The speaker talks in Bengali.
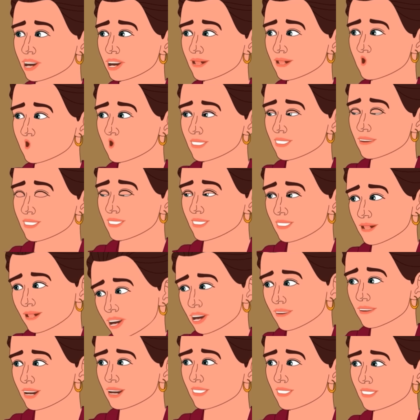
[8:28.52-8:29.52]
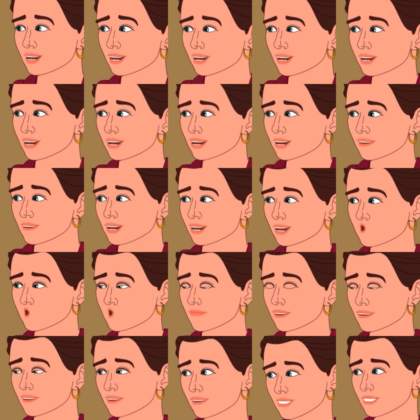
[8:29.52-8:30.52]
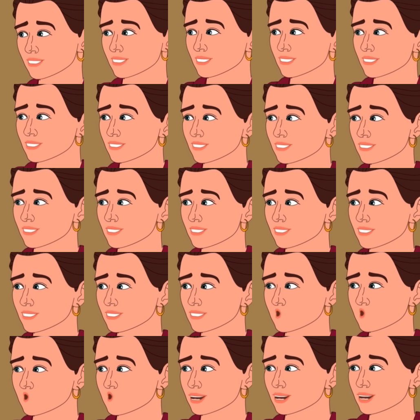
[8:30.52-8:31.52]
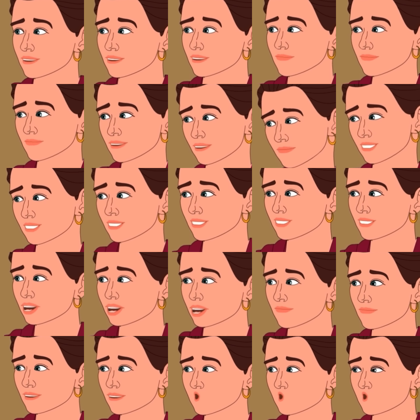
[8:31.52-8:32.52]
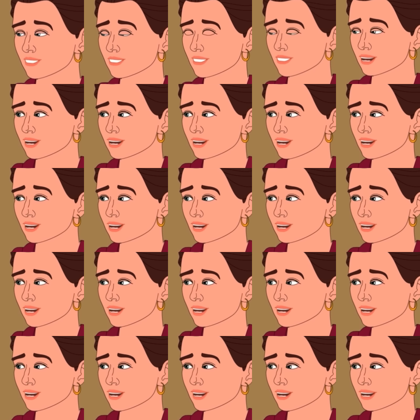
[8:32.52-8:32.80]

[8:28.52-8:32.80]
আমার দরকার তো আছে ঠিক আছে তুমি আজ থেকে আমার সাথে কাজ করতে শুরু করো